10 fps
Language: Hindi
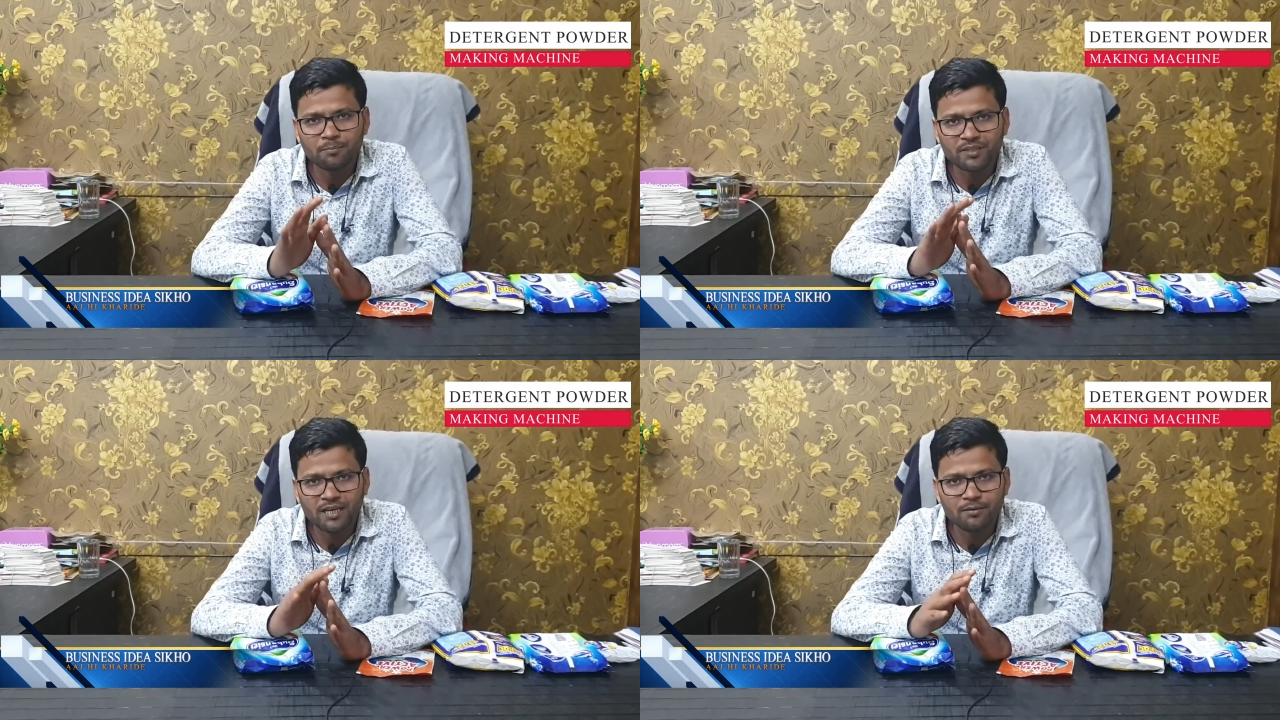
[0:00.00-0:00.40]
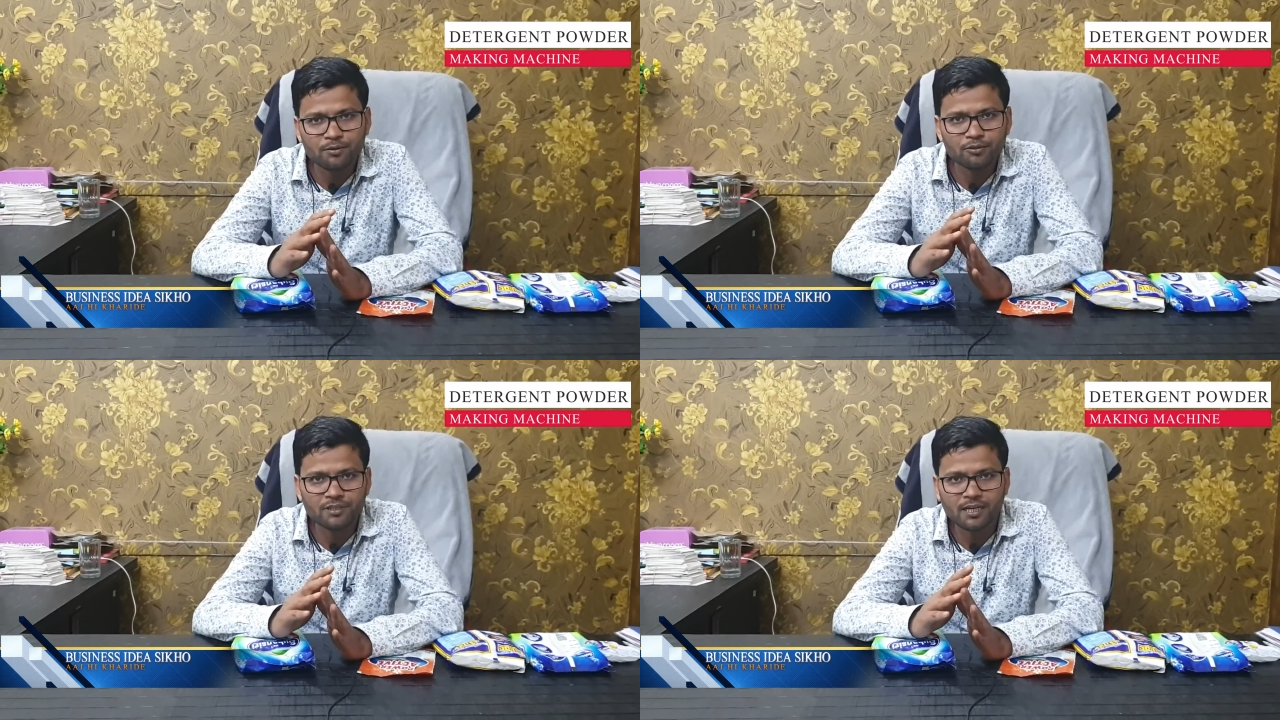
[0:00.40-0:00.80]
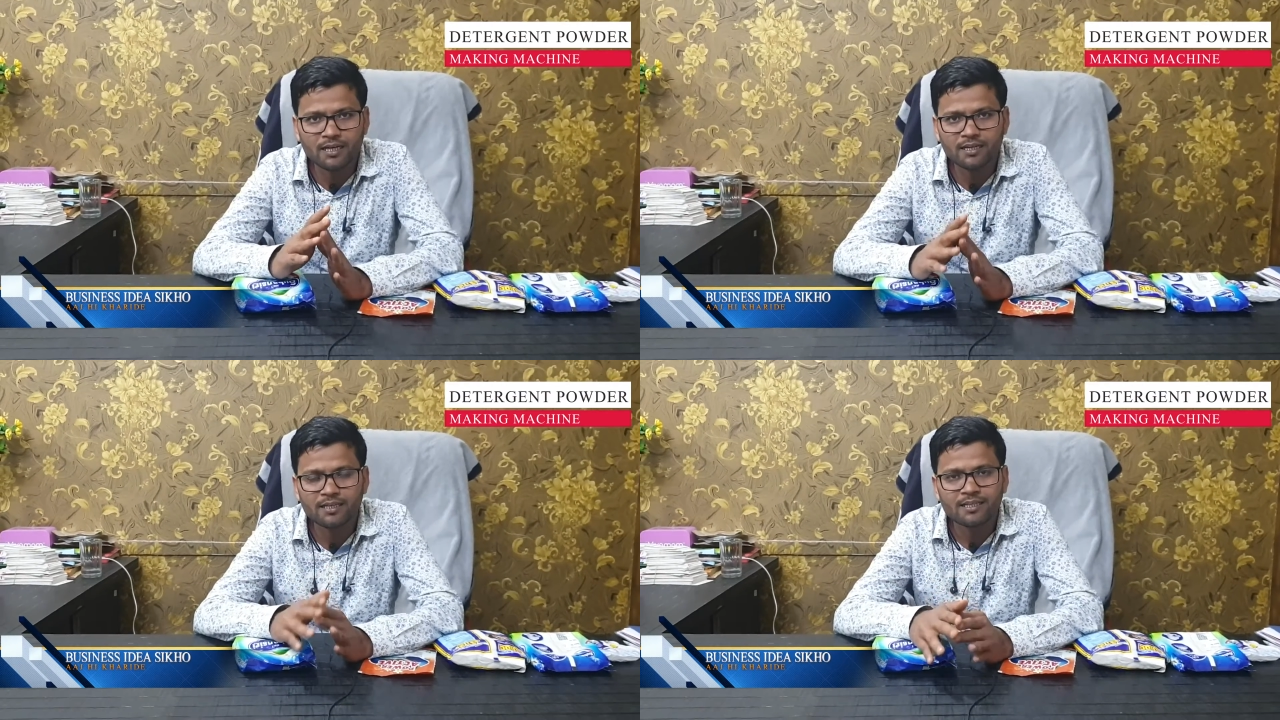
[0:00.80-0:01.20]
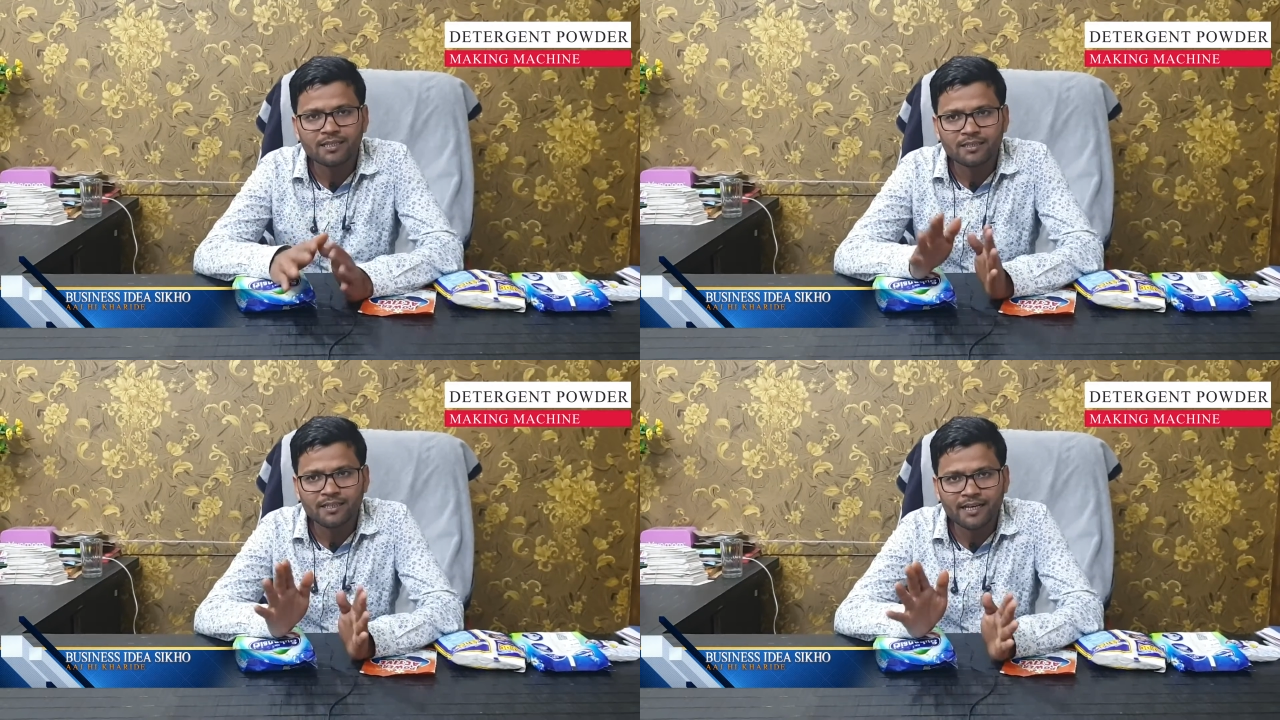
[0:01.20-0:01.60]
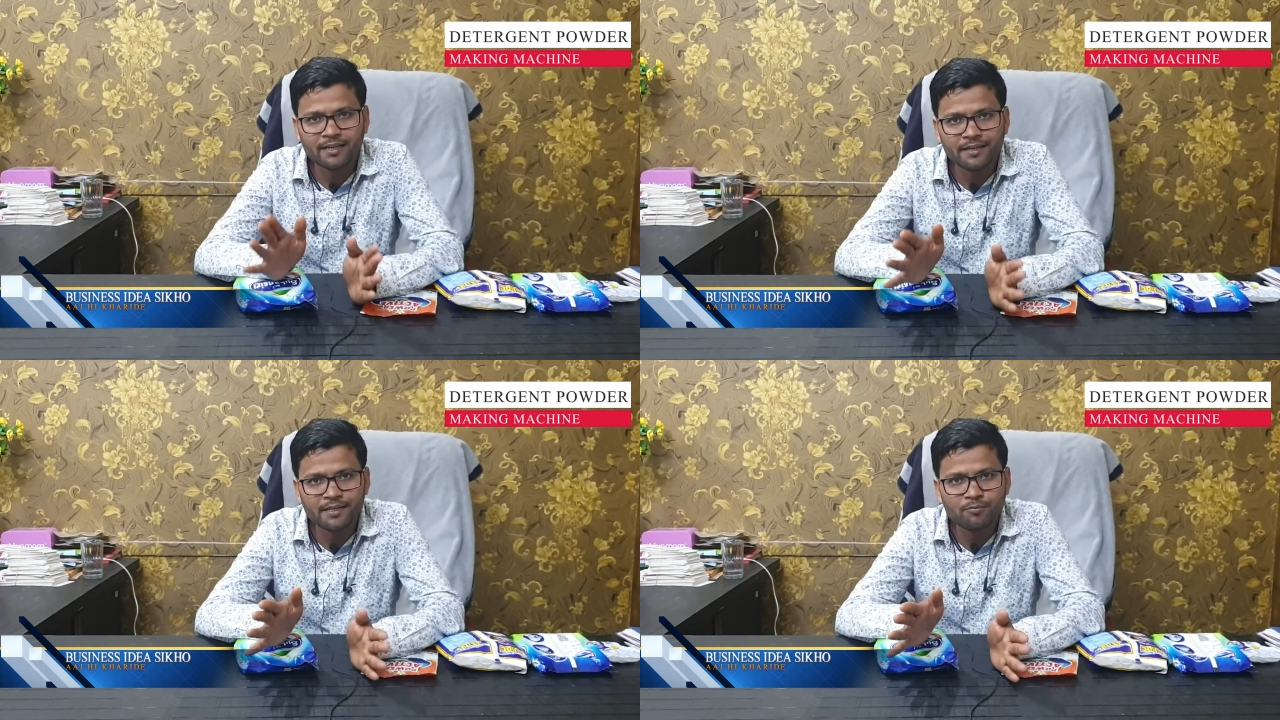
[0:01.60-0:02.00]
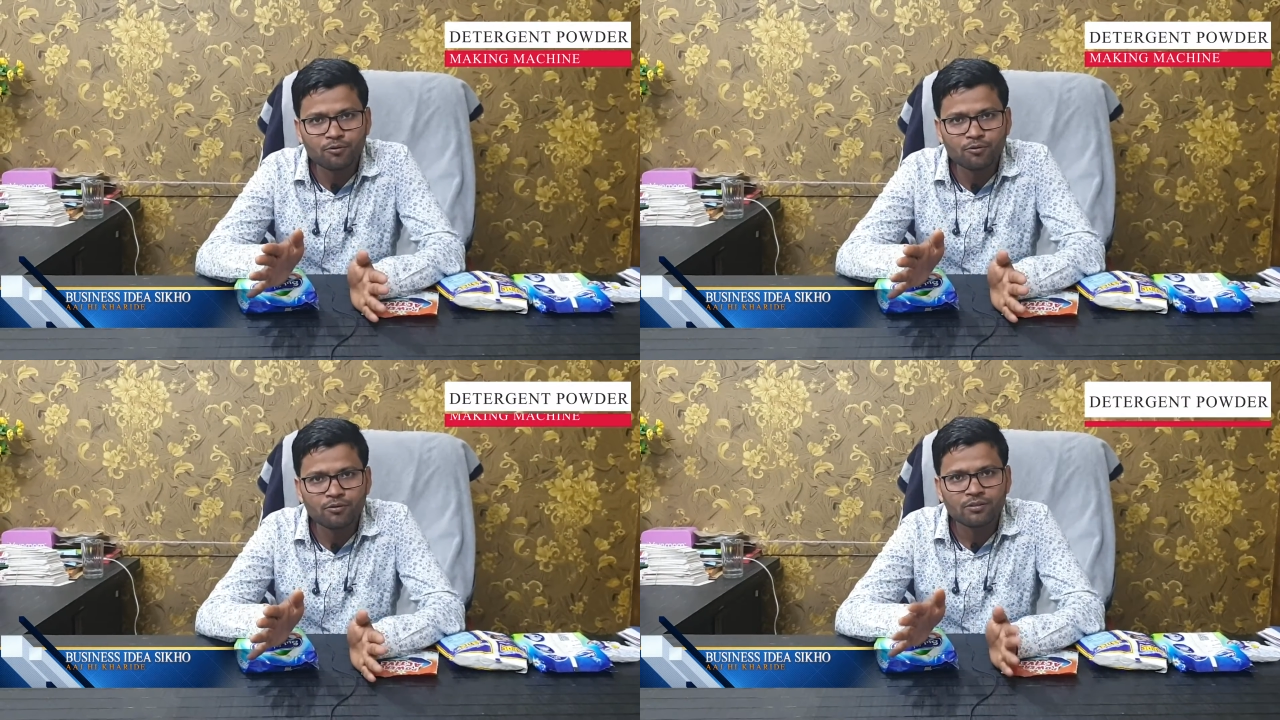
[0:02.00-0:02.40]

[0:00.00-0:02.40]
आपके यहाँ भी होता है या गरीब हो